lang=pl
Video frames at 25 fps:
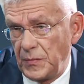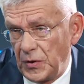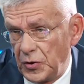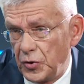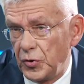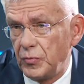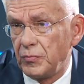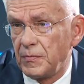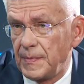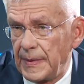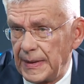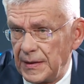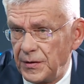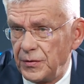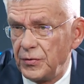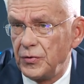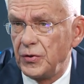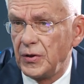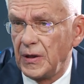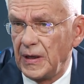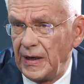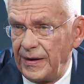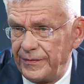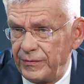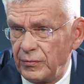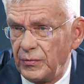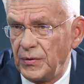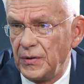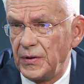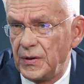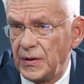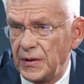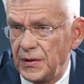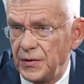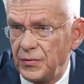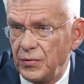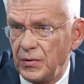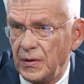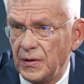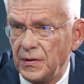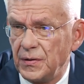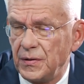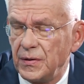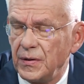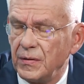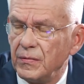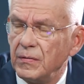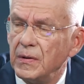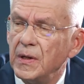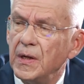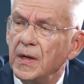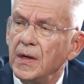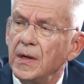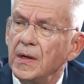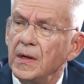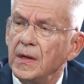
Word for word: mieliśmy bardzo ciekawą, interesującą